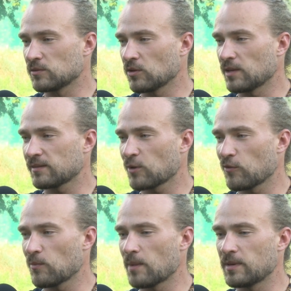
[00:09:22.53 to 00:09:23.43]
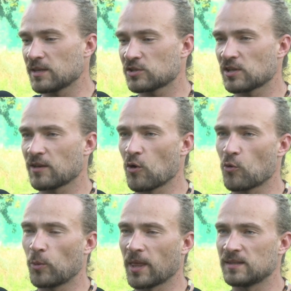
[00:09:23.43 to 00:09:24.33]
Dodatkowo mamy jeszcze
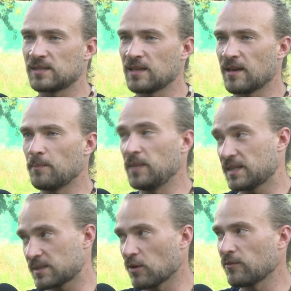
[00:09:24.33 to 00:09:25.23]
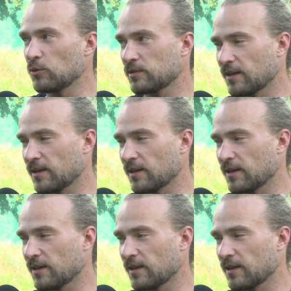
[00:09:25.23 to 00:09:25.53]
konkurencję mixtową,